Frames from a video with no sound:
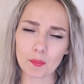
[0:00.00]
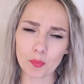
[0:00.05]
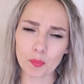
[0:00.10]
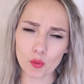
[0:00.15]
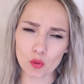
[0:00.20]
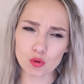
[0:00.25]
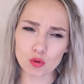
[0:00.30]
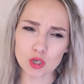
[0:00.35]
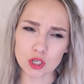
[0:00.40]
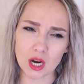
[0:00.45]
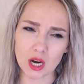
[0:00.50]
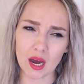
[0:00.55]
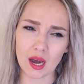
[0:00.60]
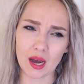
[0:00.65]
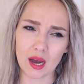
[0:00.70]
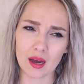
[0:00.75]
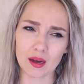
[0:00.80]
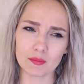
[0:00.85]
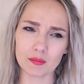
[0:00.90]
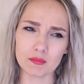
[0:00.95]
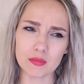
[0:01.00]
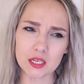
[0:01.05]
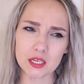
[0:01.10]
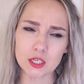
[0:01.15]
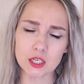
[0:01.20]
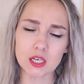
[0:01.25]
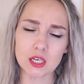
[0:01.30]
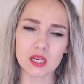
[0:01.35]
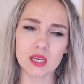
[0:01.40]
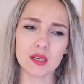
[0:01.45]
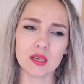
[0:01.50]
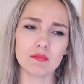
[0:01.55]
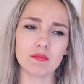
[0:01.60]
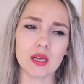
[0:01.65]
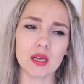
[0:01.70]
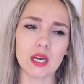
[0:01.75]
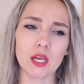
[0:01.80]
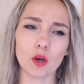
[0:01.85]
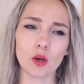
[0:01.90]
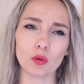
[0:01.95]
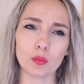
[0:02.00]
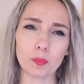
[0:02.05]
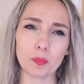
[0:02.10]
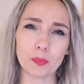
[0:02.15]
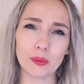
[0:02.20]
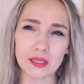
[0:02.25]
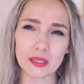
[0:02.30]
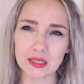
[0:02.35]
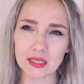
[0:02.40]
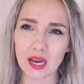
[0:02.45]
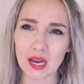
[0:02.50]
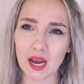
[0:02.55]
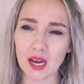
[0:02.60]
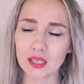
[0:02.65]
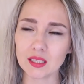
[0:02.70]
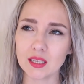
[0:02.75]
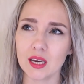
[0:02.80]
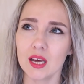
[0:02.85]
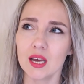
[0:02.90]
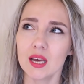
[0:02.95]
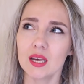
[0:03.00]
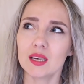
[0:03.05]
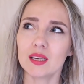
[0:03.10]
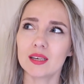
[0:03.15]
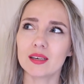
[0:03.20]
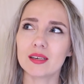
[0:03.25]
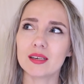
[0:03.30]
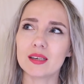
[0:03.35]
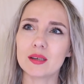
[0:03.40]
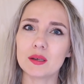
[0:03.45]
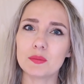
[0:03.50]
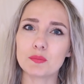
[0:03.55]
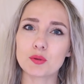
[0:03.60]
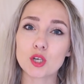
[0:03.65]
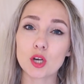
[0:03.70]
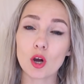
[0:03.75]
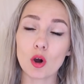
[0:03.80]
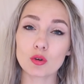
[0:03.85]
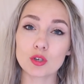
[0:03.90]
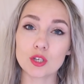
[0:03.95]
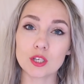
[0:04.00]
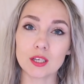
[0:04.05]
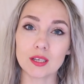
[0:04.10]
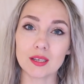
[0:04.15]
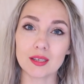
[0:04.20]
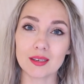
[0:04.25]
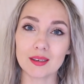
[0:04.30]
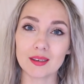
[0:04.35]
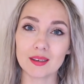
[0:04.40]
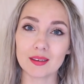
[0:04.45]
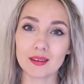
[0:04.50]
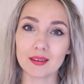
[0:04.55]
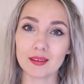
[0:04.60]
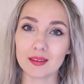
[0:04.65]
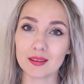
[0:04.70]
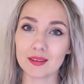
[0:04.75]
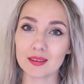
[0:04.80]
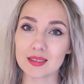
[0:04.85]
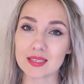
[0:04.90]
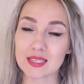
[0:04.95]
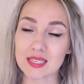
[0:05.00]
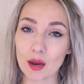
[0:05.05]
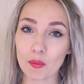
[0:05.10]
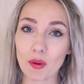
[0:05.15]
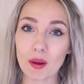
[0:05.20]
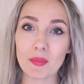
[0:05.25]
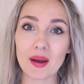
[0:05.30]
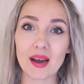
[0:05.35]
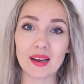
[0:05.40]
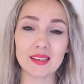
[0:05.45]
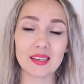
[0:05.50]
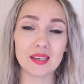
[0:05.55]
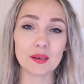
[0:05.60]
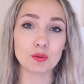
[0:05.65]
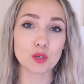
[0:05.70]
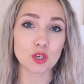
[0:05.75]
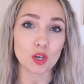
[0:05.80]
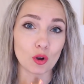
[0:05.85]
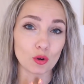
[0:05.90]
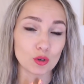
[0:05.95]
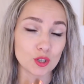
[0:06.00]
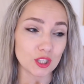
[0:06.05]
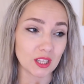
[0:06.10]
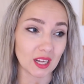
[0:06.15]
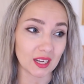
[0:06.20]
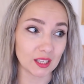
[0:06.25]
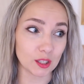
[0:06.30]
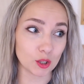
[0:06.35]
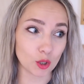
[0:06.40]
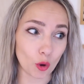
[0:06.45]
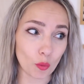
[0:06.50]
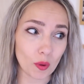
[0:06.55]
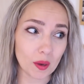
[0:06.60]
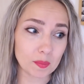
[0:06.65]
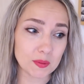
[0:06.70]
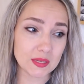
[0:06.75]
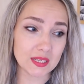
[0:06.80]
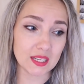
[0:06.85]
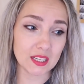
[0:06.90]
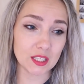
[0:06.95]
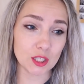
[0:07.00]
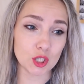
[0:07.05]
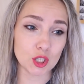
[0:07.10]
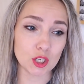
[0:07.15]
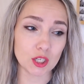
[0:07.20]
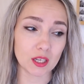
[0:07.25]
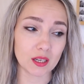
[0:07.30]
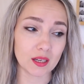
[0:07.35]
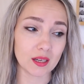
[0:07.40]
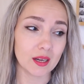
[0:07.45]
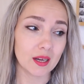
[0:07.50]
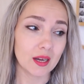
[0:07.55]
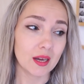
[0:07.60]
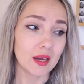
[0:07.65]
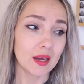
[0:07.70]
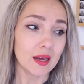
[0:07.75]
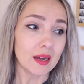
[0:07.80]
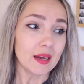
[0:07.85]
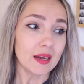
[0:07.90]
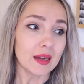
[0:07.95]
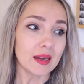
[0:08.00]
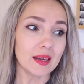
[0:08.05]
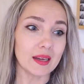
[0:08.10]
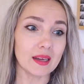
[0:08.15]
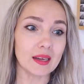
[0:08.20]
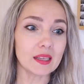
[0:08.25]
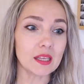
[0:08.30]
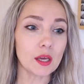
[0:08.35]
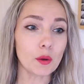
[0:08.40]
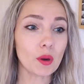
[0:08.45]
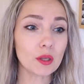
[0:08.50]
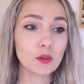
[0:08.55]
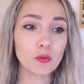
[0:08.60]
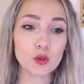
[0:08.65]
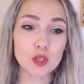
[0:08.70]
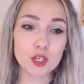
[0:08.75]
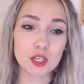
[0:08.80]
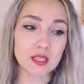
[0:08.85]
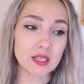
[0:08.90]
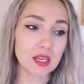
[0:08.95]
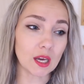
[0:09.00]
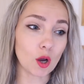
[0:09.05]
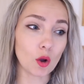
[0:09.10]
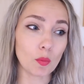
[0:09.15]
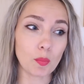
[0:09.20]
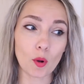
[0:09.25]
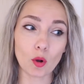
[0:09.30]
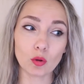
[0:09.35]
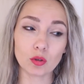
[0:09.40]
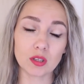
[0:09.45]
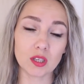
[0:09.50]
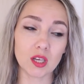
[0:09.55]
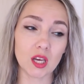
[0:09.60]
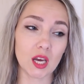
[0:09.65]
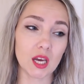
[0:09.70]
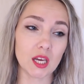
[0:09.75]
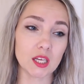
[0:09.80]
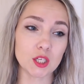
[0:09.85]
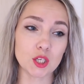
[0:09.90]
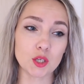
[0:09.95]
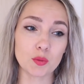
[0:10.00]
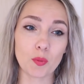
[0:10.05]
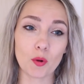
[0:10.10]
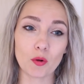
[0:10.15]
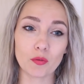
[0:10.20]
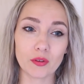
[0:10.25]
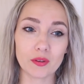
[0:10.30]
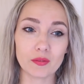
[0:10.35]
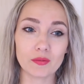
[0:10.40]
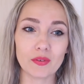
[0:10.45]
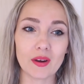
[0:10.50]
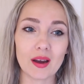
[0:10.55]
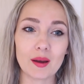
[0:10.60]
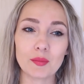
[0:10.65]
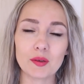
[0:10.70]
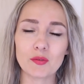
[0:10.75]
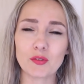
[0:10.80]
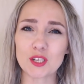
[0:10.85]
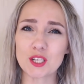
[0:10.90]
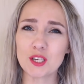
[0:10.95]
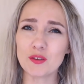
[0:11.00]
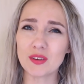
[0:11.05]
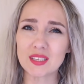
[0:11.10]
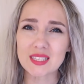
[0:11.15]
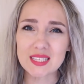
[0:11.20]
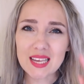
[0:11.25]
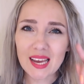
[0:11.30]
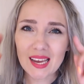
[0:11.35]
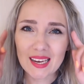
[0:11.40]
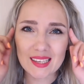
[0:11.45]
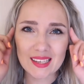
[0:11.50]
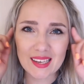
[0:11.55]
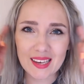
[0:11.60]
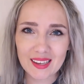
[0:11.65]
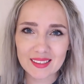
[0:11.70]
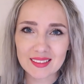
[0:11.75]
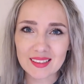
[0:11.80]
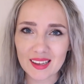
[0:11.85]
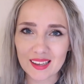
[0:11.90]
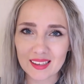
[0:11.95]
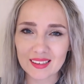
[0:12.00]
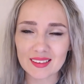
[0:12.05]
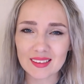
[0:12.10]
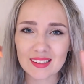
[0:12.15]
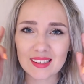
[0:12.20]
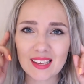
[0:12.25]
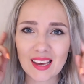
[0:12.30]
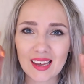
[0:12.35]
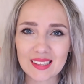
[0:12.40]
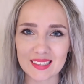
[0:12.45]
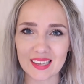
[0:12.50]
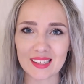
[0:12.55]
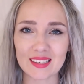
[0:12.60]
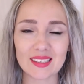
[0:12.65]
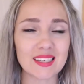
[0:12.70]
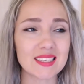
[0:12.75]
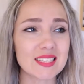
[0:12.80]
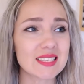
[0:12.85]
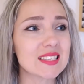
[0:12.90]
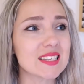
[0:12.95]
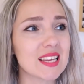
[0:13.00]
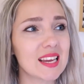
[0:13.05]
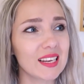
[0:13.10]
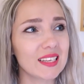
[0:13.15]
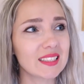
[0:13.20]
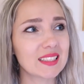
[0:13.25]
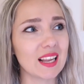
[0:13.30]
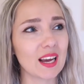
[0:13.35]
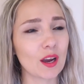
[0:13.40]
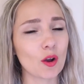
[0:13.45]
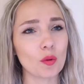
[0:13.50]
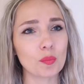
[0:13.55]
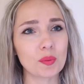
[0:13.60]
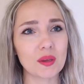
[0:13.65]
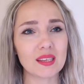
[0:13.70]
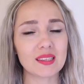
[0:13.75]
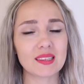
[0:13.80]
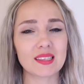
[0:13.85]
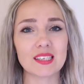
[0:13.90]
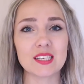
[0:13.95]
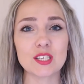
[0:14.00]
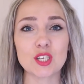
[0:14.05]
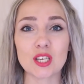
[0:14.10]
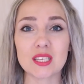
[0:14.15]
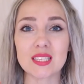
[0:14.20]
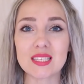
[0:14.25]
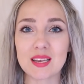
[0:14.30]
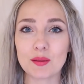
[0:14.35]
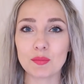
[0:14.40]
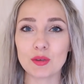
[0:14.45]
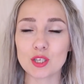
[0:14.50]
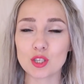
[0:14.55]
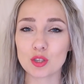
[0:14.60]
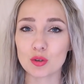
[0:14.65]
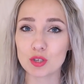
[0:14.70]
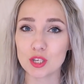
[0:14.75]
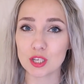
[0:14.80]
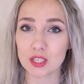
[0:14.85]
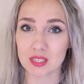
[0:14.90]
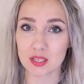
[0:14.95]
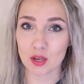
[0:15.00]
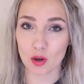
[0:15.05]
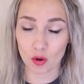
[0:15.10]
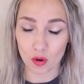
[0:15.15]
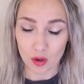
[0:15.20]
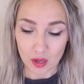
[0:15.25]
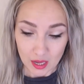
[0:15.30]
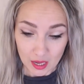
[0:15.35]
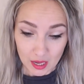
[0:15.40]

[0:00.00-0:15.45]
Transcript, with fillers: burza myśli, milion pytań, e, przychodzi e, załamanie, przychodzi taki dołek psychiczny, Niełatwo się z niego podnieść, powiem Wam, i właściwie cel jeden, jeden jest cel dla kobiety, że chce mieć to dziecko